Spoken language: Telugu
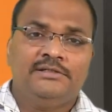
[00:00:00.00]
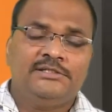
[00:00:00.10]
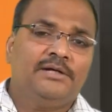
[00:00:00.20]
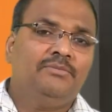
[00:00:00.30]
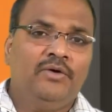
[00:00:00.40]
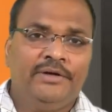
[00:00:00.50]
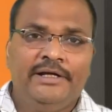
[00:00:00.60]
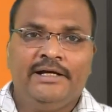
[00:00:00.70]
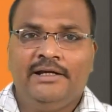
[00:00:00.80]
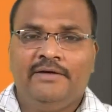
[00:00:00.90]
జగన్మోహన్
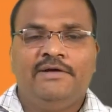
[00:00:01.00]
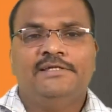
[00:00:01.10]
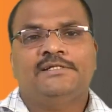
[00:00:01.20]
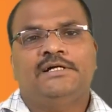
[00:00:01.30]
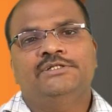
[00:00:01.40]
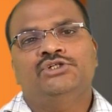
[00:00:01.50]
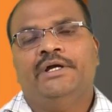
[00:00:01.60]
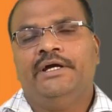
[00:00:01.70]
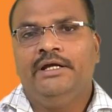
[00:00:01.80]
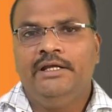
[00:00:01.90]
రెడ్డి కంటే వైఎస్
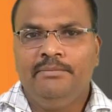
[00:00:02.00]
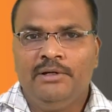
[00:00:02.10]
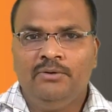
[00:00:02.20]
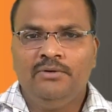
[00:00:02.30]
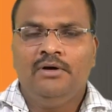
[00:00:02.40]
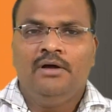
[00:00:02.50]
రాజశేఖర రెడ్డే మేలు